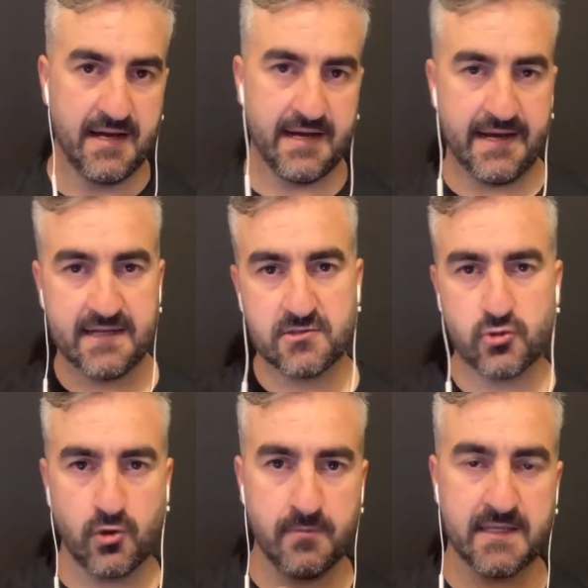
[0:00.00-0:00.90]
Eğer
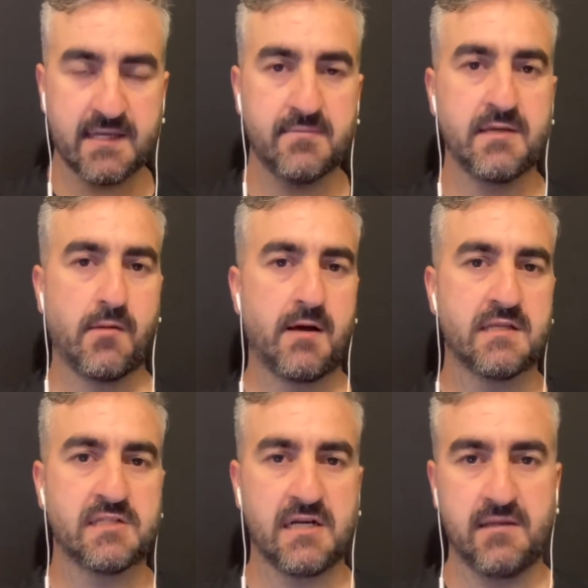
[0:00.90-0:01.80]
sol beke bir
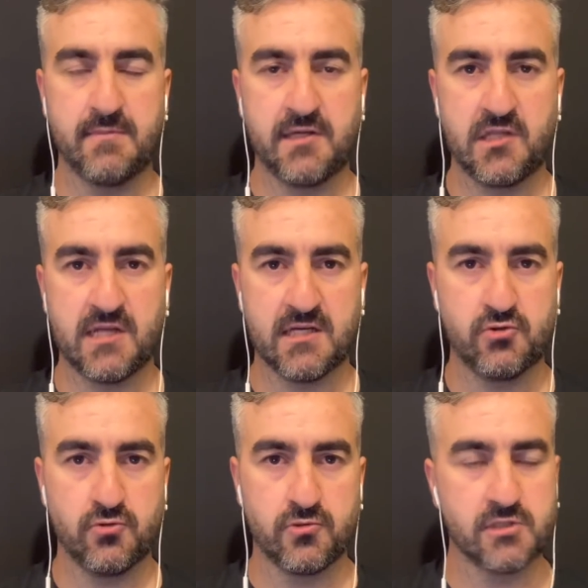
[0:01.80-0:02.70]
yabancı alma
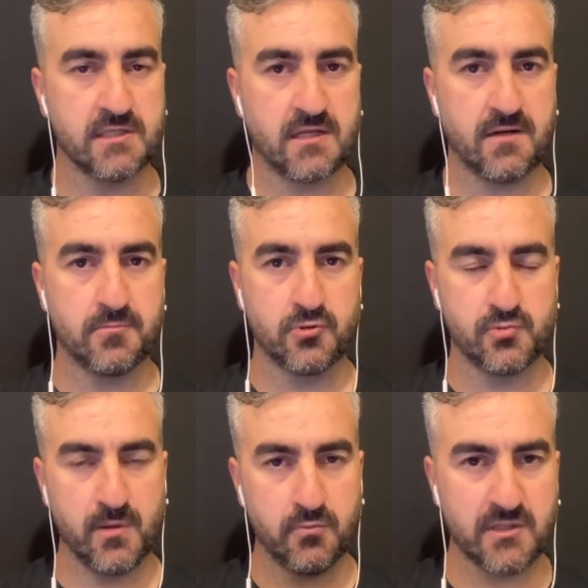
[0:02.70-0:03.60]
ihtiyacı olursa
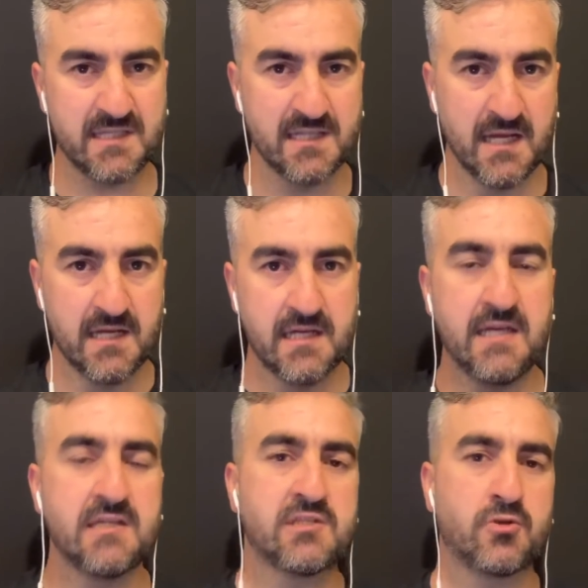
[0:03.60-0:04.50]
Trabzonspor bu kez
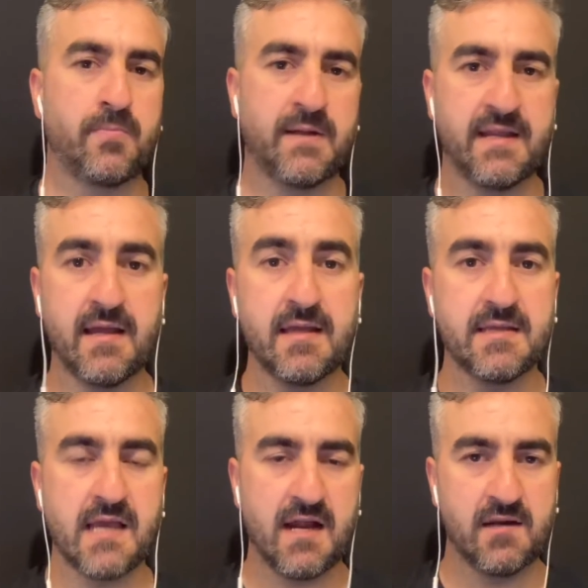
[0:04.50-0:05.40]
e, stopere
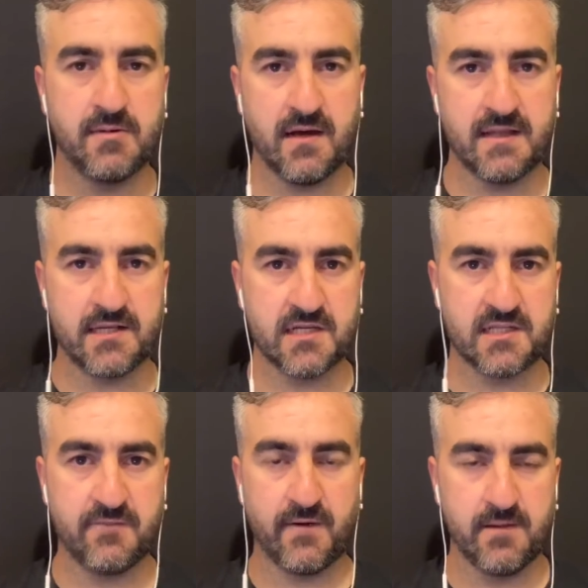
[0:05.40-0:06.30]
yerli bir
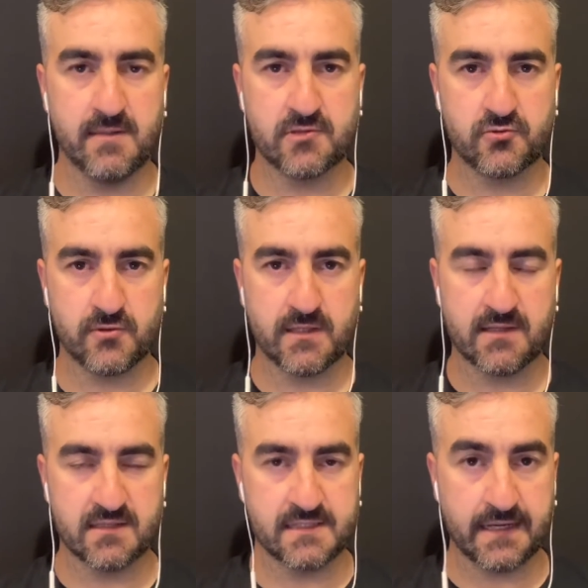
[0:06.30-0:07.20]
alternatif almak zorunda
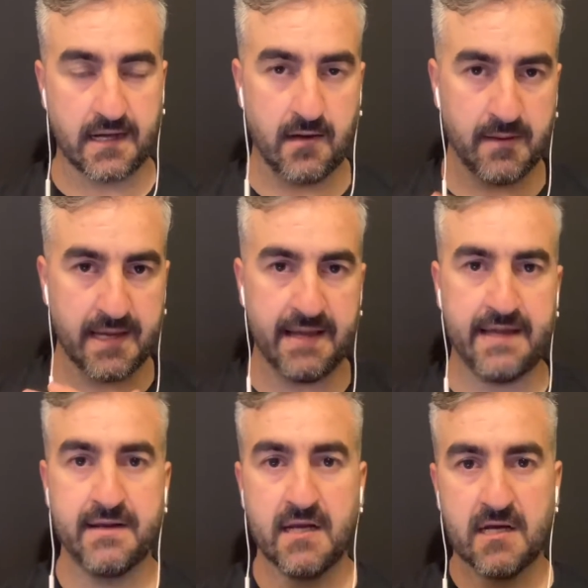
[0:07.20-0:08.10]
kalacak. Ama
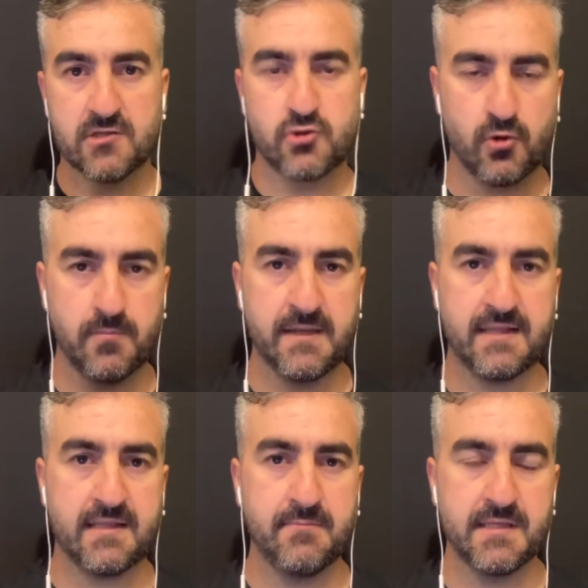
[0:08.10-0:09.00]
eğer sol
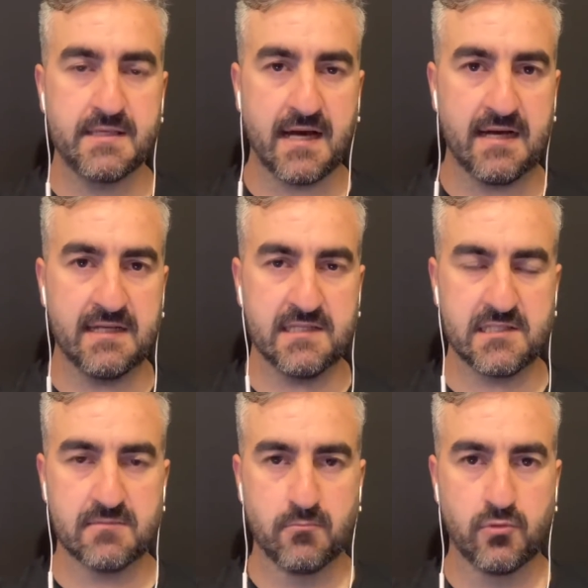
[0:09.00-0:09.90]
bekte bir yerli
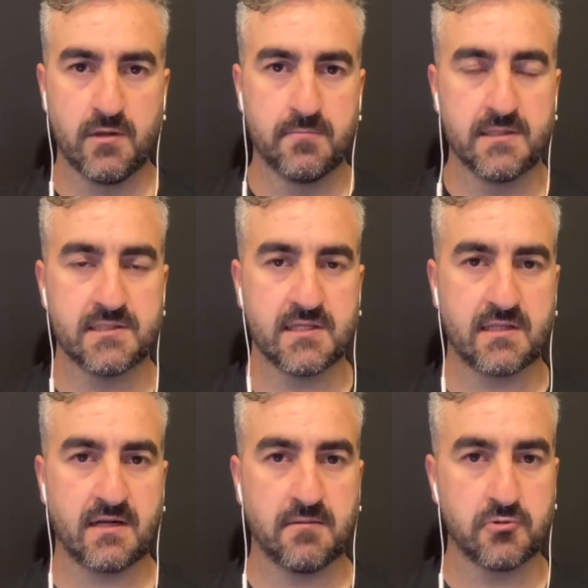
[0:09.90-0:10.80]
isim bulabilirse
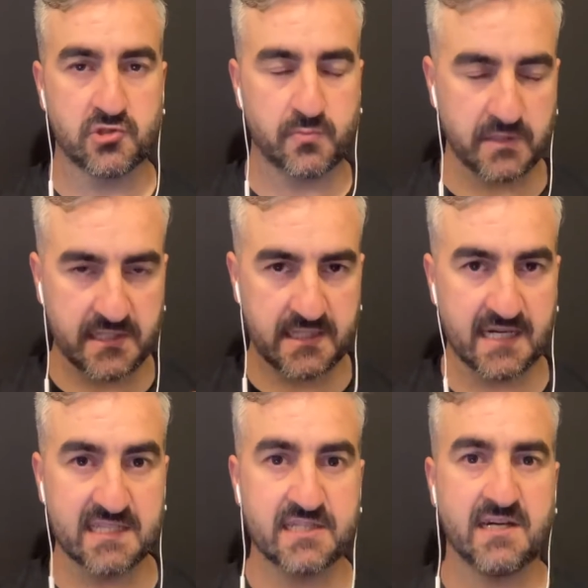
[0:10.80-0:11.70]
Trabzonspor
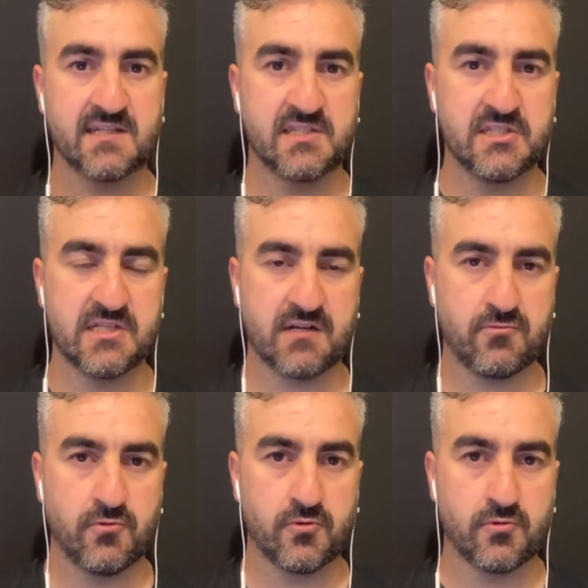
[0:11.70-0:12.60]
ihtiyacı karşılayacak
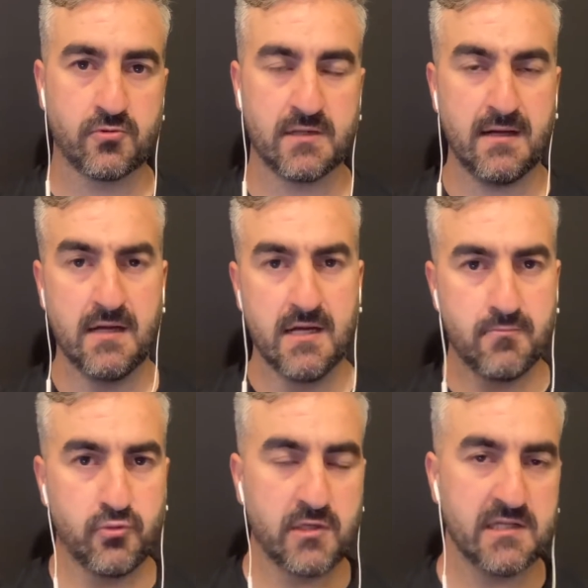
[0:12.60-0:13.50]
doğrultuda
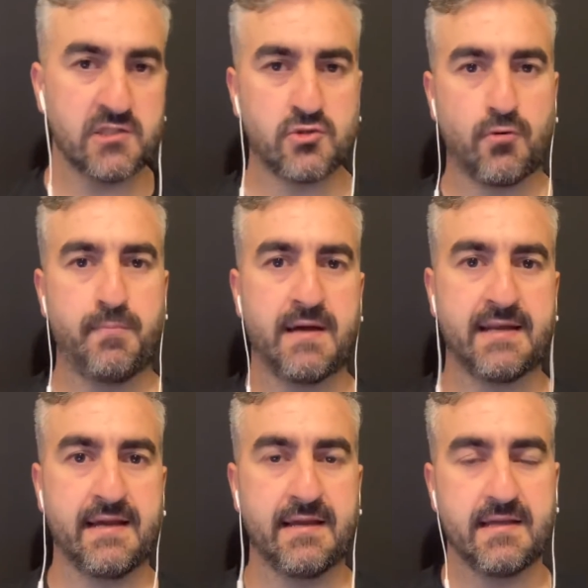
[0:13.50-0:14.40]
bu kez
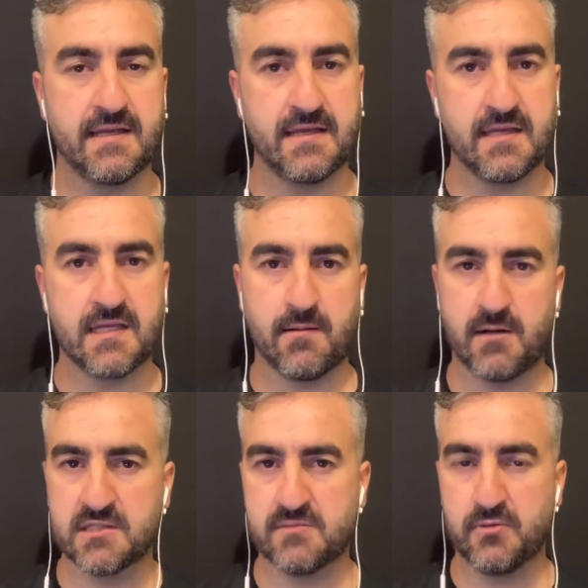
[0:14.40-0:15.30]
stopere e,
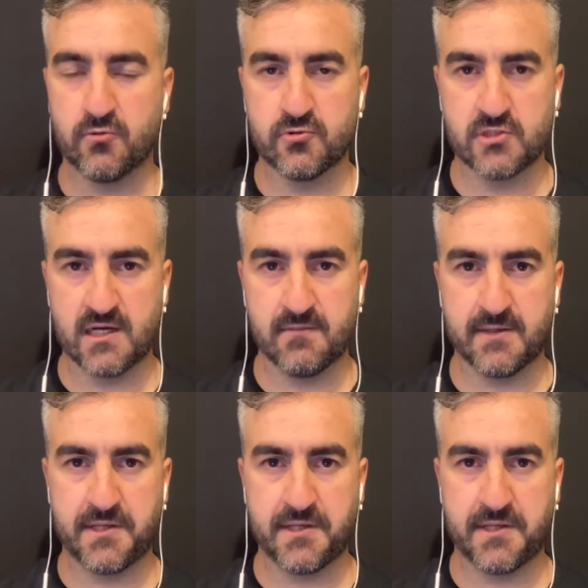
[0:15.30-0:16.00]
yabancı bir oyuncu alma